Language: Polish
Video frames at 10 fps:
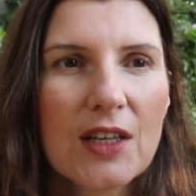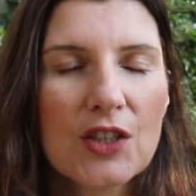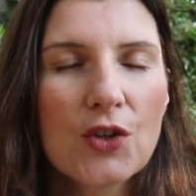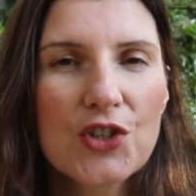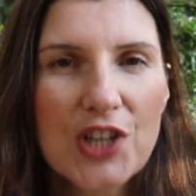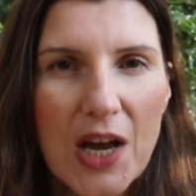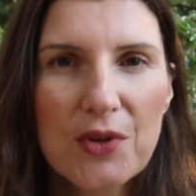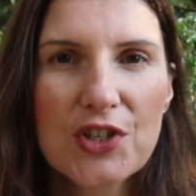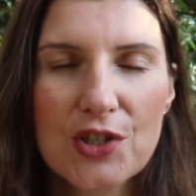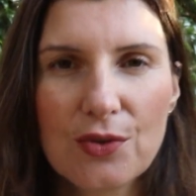
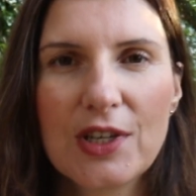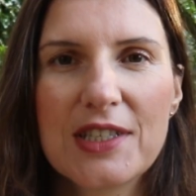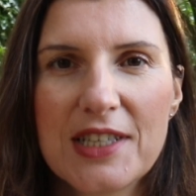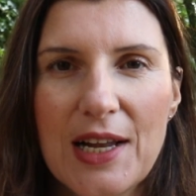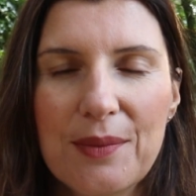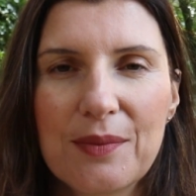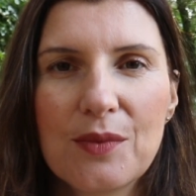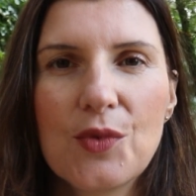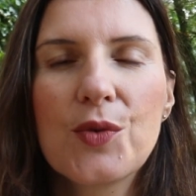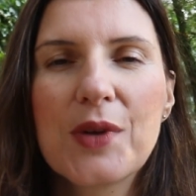Dojrzałość jest tutaj celem.
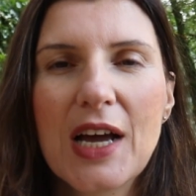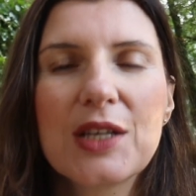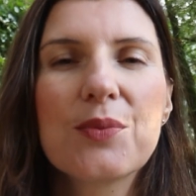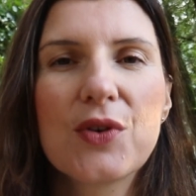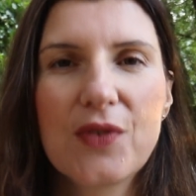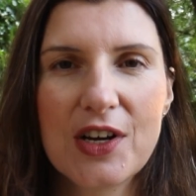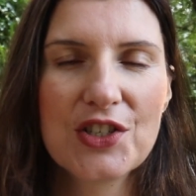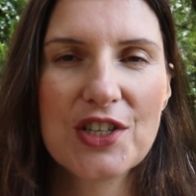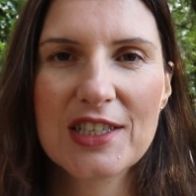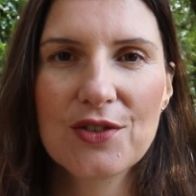Bóg pragnie
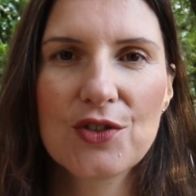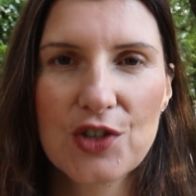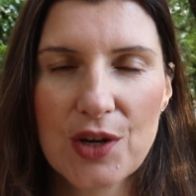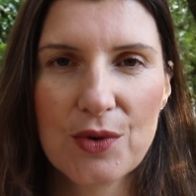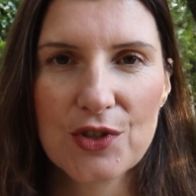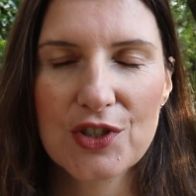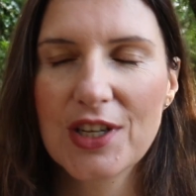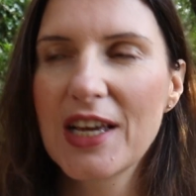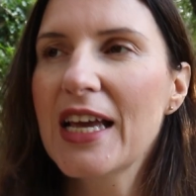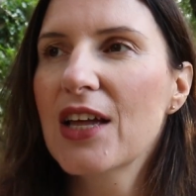prowadzić nas do dojrzałości.
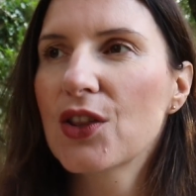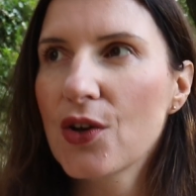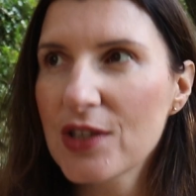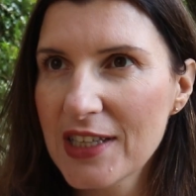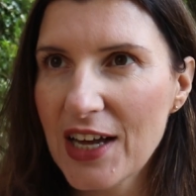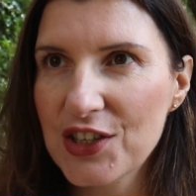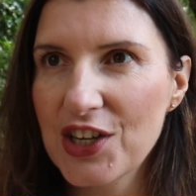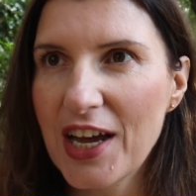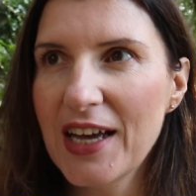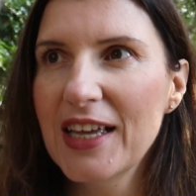To
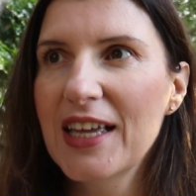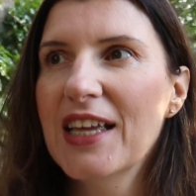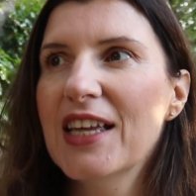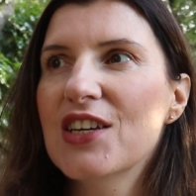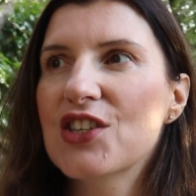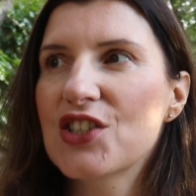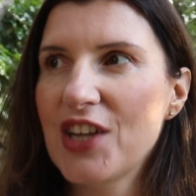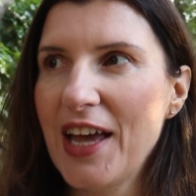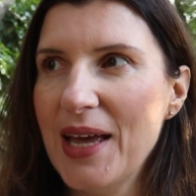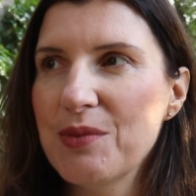oznacza,
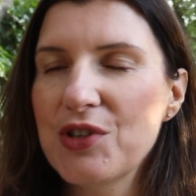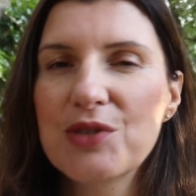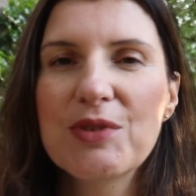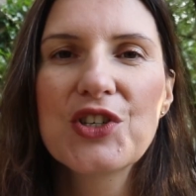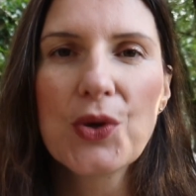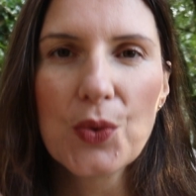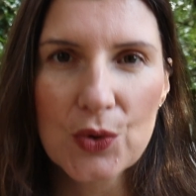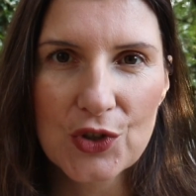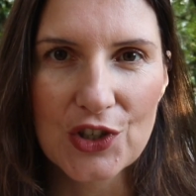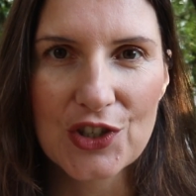że musimy się
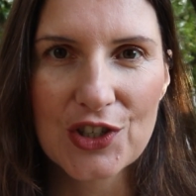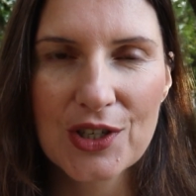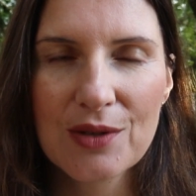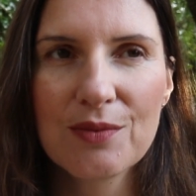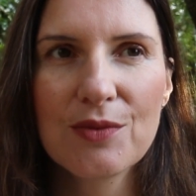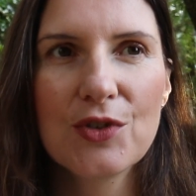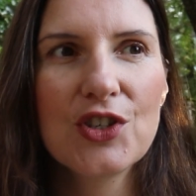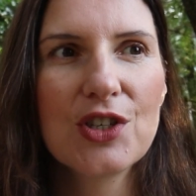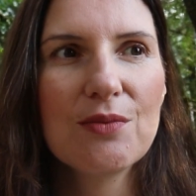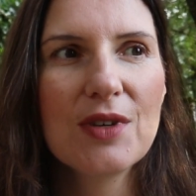uczyć,
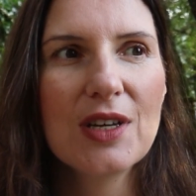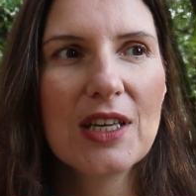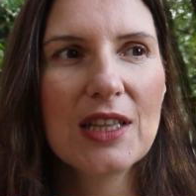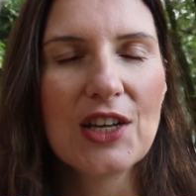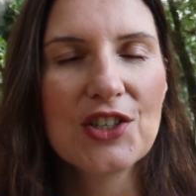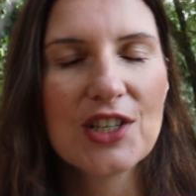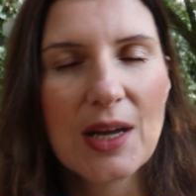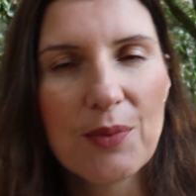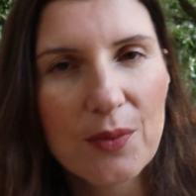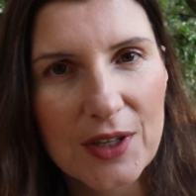musimy dać się
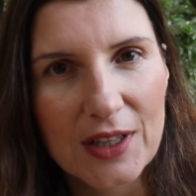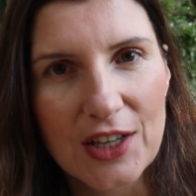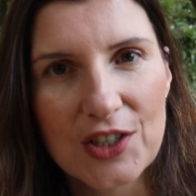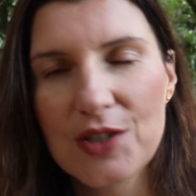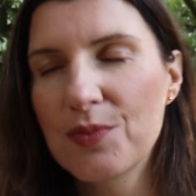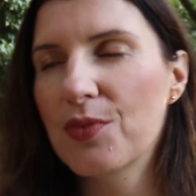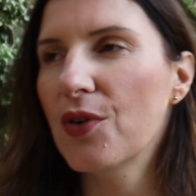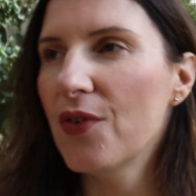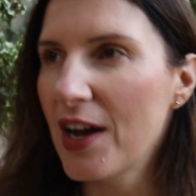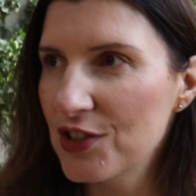napominać,
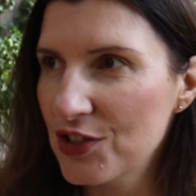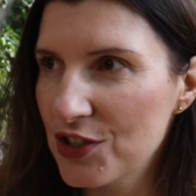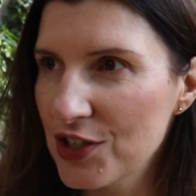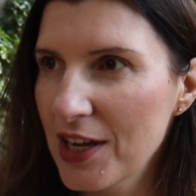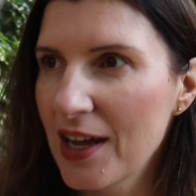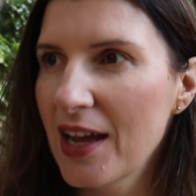prowadzić,